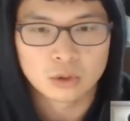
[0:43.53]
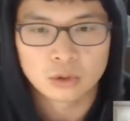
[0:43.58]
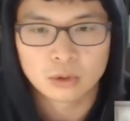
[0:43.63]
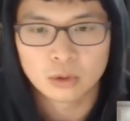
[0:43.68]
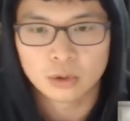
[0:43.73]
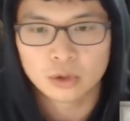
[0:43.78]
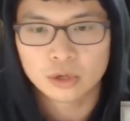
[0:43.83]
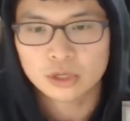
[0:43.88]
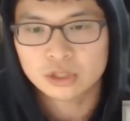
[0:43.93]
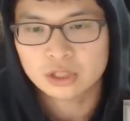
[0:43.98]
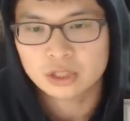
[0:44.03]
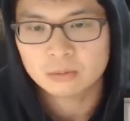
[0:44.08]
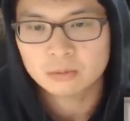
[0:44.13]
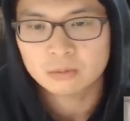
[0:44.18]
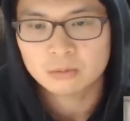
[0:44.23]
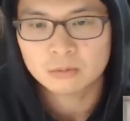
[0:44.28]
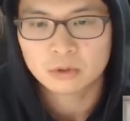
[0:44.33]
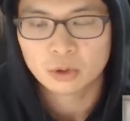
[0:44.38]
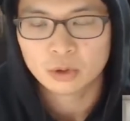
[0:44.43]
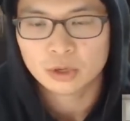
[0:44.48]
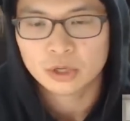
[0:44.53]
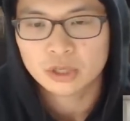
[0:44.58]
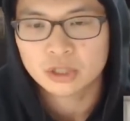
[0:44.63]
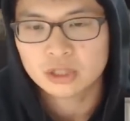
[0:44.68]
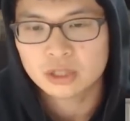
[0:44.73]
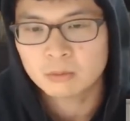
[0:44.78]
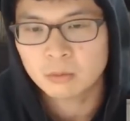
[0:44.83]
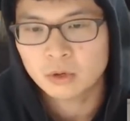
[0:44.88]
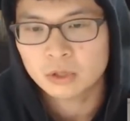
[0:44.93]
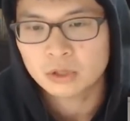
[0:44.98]
로열티
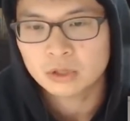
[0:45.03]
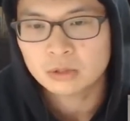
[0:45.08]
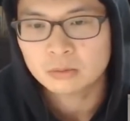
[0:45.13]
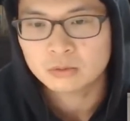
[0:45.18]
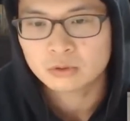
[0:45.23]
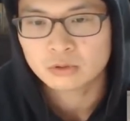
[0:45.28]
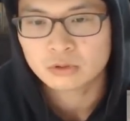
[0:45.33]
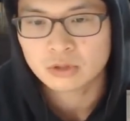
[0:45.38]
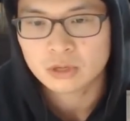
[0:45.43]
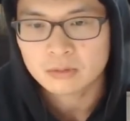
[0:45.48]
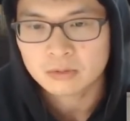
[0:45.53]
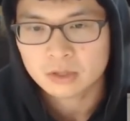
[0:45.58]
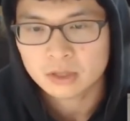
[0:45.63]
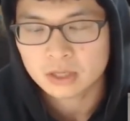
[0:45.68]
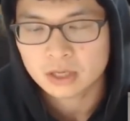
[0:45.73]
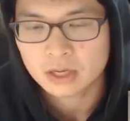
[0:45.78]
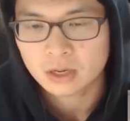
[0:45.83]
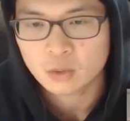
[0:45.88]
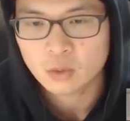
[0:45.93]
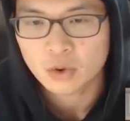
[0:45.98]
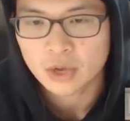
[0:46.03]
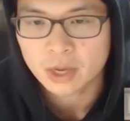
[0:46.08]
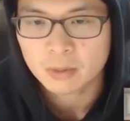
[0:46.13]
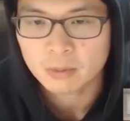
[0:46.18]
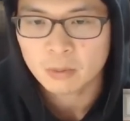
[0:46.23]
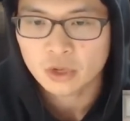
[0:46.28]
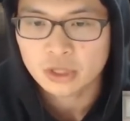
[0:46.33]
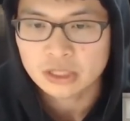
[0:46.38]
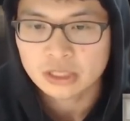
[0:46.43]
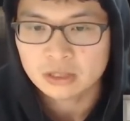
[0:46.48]
로열티 포인트 프로그램 그러니까
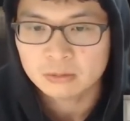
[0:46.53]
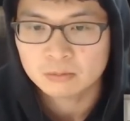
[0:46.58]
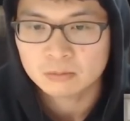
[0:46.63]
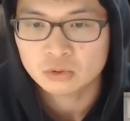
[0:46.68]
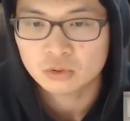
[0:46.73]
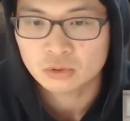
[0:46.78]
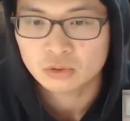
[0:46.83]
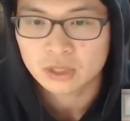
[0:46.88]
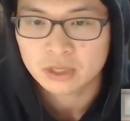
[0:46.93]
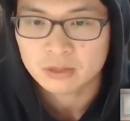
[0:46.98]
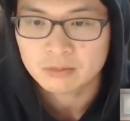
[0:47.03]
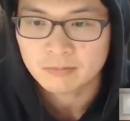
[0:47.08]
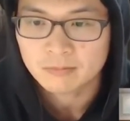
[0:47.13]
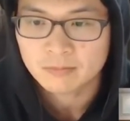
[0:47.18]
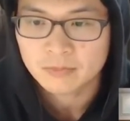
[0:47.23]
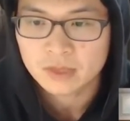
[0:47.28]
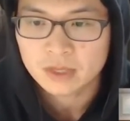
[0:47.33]
고객 포인트 프로그램을